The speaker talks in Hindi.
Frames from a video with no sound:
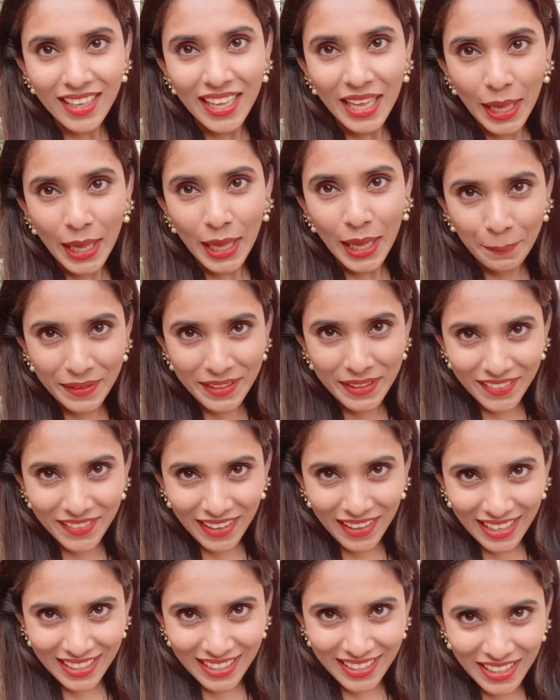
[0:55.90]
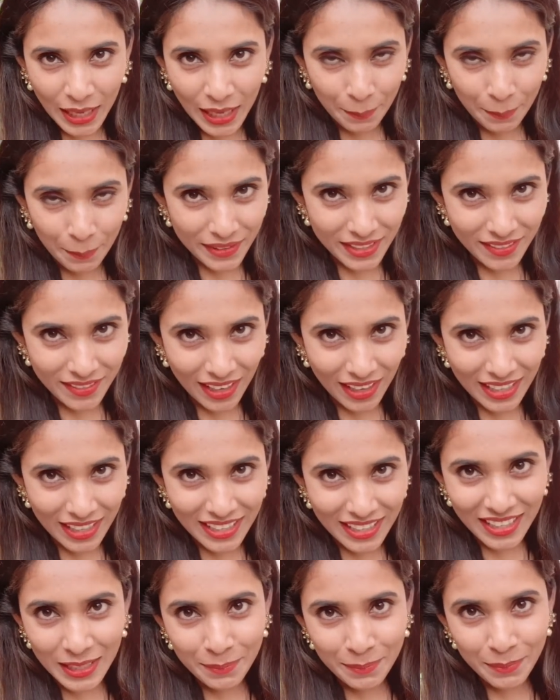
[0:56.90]
हैप्पी दिवाली हैप्पी दिवाली
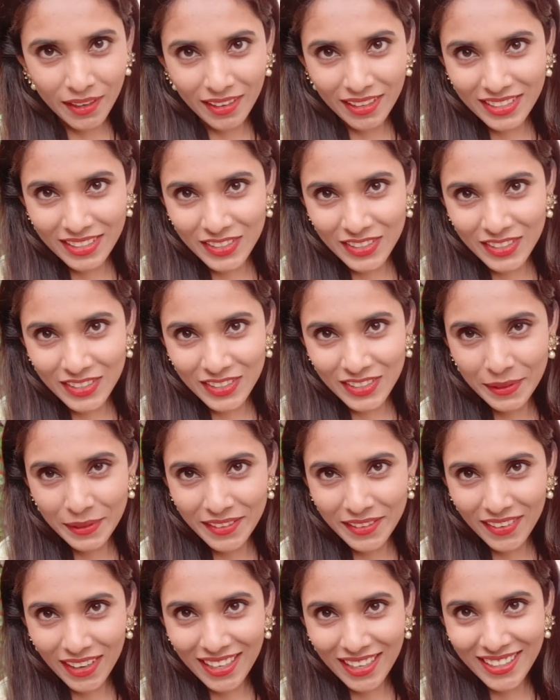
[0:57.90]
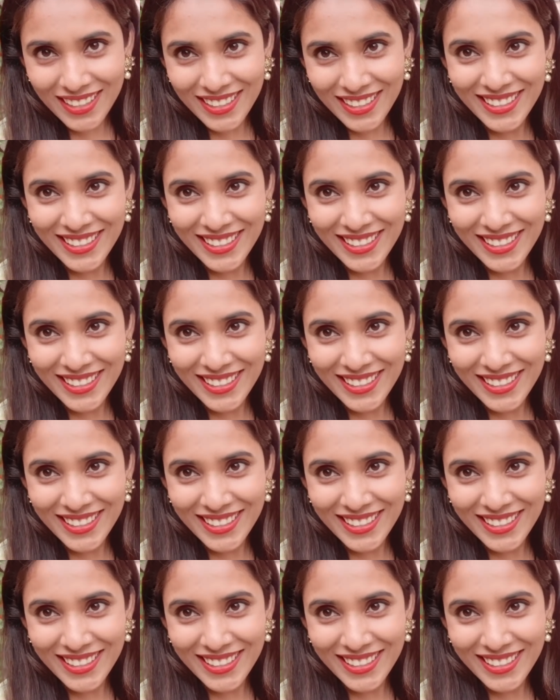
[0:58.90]
करण पवार जी हैप्पी दिवाली